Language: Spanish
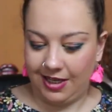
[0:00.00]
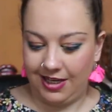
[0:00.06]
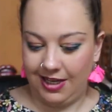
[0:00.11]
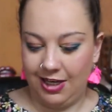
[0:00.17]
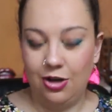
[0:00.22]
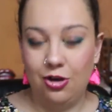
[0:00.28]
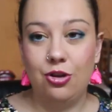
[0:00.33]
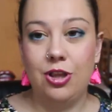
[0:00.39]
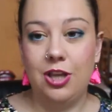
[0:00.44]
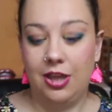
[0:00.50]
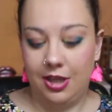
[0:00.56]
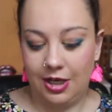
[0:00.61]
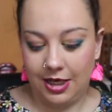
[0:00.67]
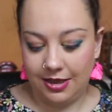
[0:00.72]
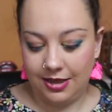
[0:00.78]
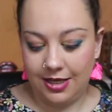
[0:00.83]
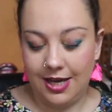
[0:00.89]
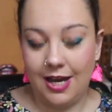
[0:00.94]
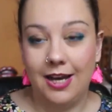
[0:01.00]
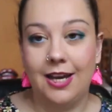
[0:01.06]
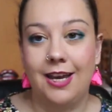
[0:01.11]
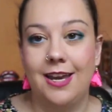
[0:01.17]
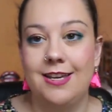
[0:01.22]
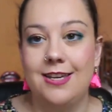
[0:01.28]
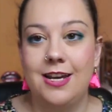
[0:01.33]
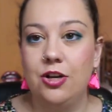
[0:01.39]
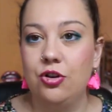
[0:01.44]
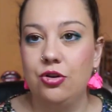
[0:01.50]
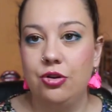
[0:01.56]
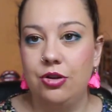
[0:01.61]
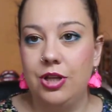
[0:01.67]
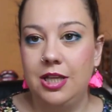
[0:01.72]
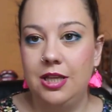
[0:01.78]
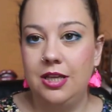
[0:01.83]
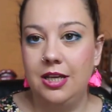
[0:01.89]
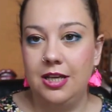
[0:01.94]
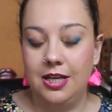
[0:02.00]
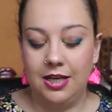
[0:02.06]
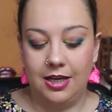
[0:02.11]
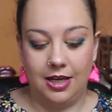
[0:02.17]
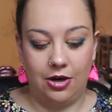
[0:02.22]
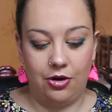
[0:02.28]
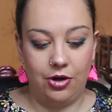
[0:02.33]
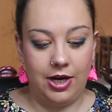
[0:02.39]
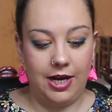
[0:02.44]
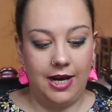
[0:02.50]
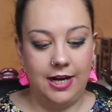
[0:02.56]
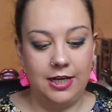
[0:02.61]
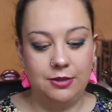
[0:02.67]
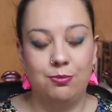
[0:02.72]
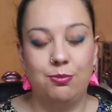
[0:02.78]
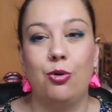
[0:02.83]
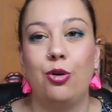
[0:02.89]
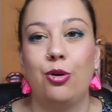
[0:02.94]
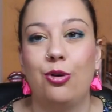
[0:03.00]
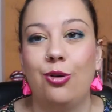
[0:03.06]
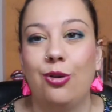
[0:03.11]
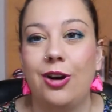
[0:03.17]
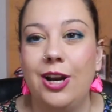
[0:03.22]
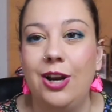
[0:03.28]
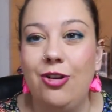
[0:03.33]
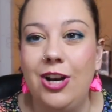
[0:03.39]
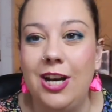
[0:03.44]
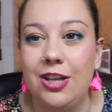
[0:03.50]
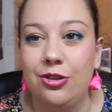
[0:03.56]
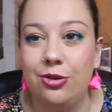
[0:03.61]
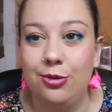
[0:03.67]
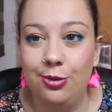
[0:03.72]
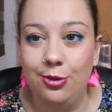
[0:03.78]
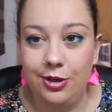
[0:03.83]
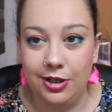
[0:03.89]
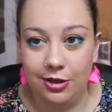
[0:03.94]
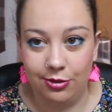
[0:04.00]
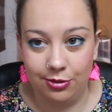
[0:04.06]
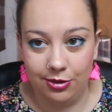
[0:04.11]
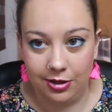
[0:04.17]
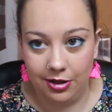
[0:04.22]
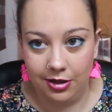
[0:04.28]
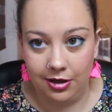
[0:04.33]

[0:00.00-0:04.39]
Y nos dice la tía que ya no nos da ticket, que ahora es por correo electrónico.